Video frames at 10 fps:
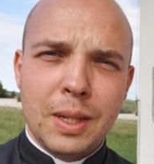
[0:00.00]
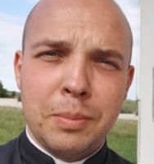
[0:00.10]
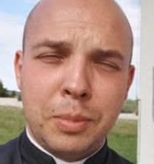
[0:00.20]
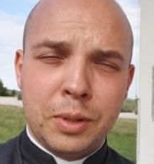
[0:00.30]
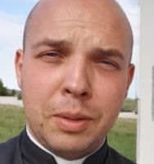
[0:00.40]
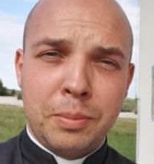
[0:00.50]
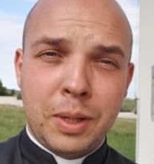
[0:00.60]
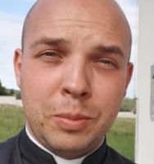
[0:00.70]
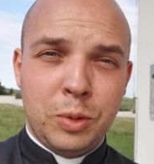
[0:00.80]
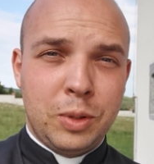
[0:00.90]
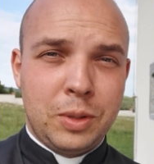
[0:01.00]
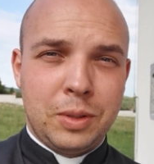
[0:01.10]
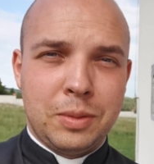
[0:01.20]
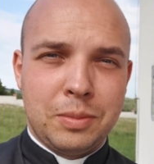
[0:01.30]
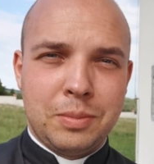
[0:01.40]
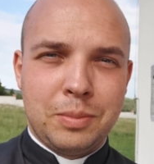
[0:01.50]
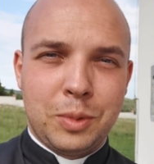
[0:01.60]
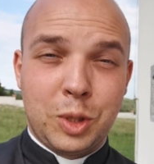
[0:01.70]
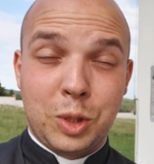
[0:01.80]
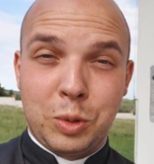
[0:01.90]
Potem Pan Bóg, y,
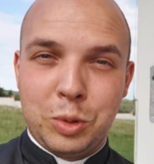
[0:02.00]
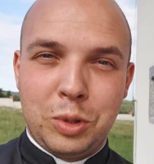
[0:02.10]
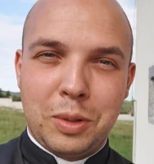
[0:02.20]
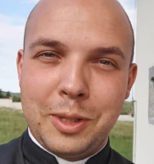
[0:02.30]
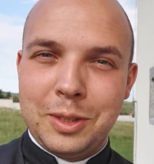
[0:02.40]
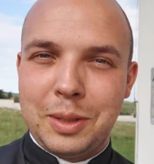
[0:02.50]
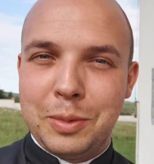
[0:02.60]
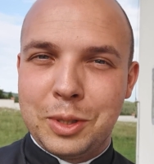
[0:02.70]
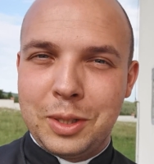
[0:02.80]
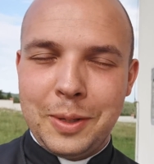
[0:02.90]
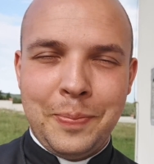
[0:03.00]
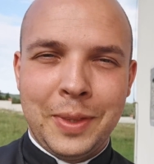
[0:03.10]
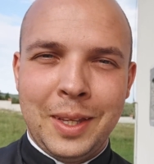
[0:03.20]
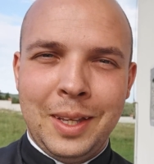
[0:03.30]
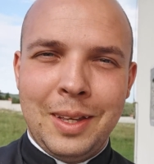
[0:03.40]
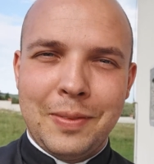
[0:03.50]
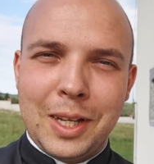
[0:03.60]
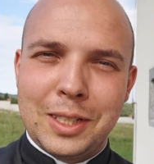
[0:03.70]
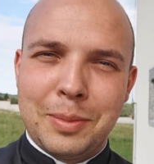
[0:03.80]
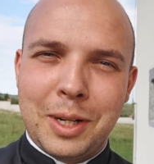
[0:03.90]
może to już jutro będzie, może nie. W
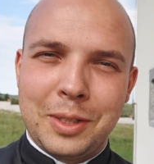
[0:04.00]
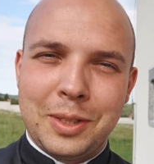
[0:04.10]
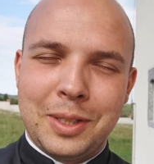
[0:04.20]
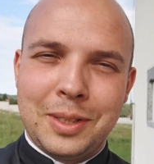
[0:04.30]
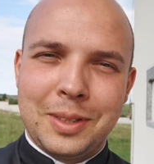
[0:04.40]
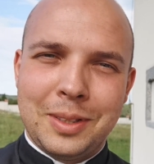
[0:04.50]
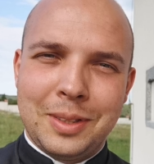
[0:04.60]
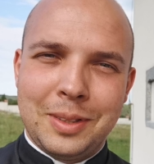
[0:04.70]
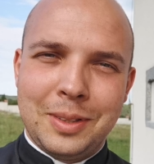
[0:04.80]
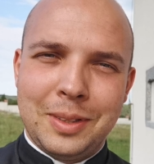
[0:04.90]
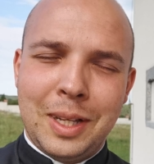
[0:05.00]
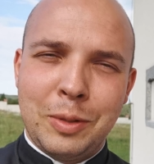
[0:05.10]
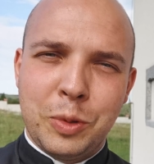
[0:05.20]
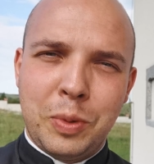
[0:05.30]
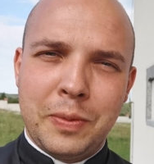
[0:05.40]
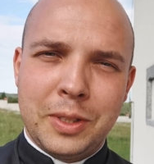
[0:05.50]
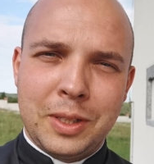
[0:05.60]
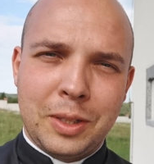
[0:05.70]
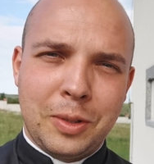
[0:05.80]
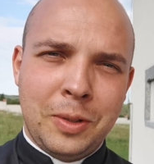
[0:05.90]
każdym razie y, dał odpowiedź
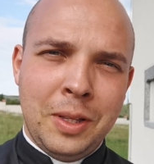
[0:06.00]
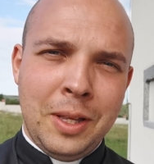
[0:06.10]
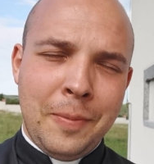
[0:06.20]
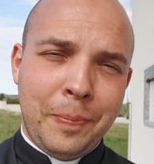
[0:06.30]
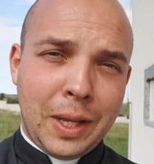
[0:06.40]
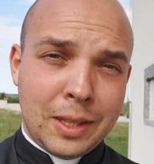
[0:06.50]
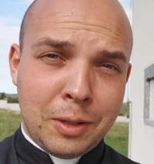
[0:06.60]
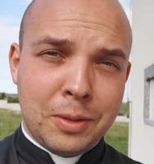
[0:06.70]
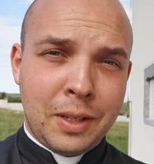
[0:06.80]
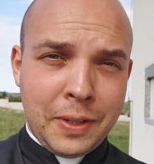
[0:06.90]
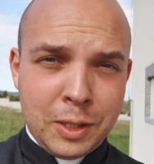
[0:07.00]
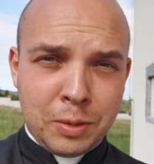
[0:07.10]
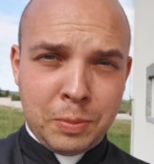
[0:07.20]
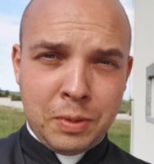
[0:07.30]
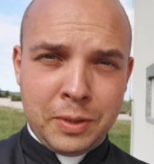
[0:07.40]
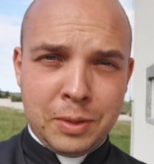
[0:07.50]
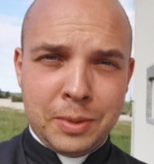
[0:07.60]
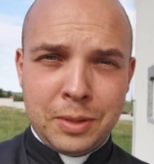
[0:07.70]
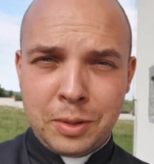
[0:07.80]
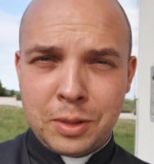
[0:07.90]
na to, a taką największą odpowiedzią
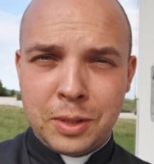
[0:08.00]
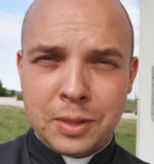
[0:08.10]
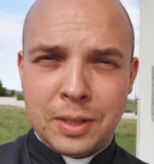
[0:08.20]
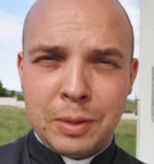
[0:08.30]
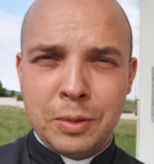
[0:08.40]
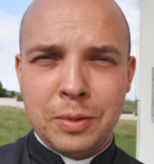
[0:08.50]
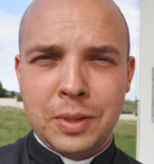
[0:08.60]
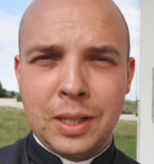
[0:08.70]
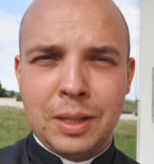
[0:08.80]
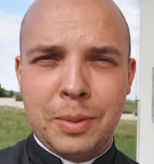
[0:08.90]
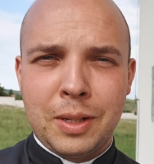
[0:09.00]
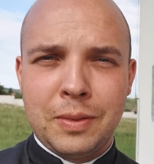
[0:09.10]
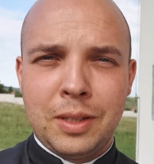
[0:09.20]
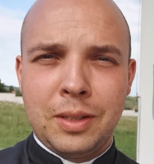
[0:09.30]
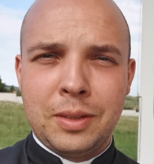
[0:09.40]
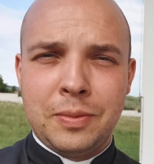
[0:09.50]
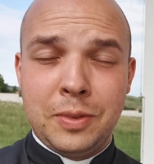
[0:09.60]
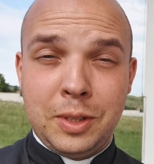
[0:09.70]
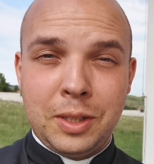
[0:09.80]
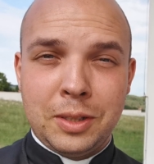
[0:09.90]
jest to, co się stało tak naprawdę w
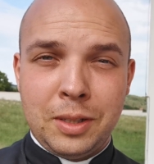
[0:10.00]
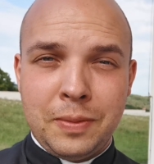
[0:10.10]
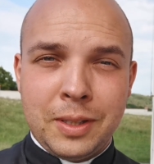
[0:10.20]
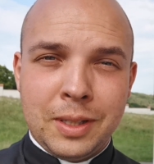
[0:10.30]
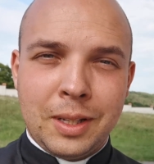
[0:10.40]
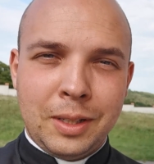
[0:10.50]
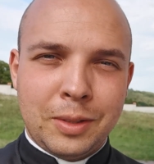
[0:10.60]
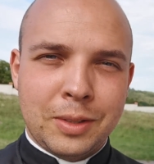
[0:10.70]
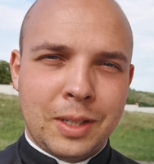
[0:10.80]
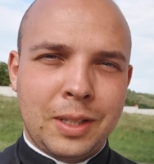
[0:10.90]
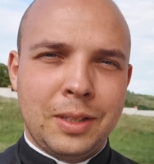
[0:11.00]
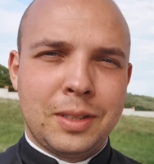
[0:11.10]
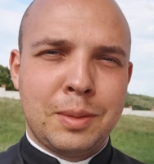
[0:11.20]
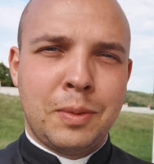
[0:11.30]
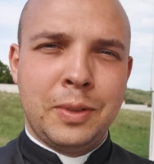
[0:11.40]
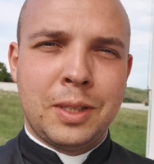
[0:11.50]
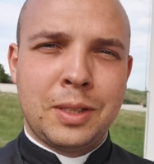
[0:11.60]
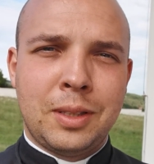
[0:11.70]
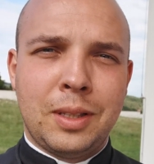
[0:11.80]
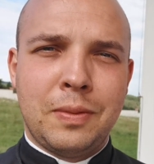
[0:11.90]
dzisiejszej Ewangelii. To jest takie niesamowite,
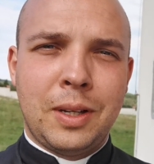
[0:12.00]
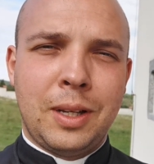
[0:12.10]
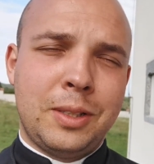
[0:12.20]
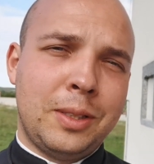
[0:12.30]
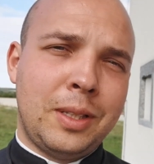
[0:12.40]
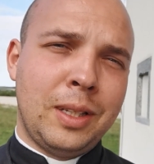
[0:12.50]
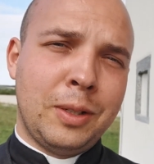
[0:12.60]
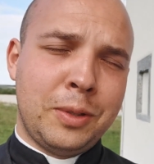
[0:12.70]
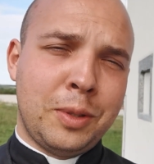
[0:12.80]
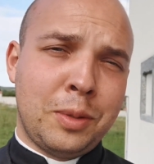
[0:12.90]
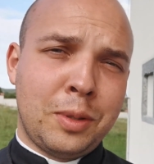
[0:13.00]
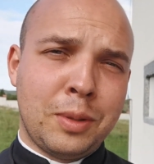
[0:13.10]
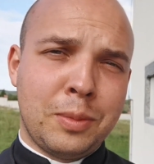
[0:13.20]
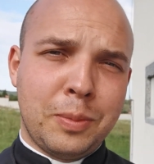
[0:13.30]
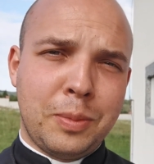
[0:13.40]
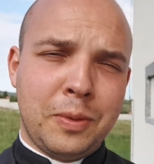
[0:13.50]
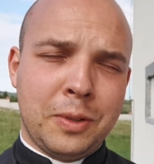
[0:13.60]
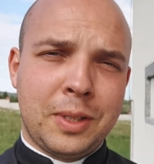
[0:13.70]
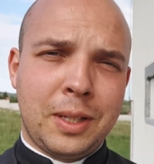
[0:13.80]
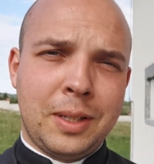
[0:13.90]
że te dwa czytania jakoś są ze sobą
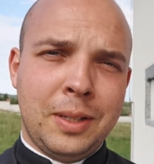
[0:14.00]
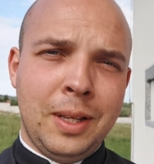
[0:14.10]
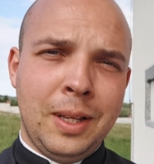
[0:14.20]
powiązane,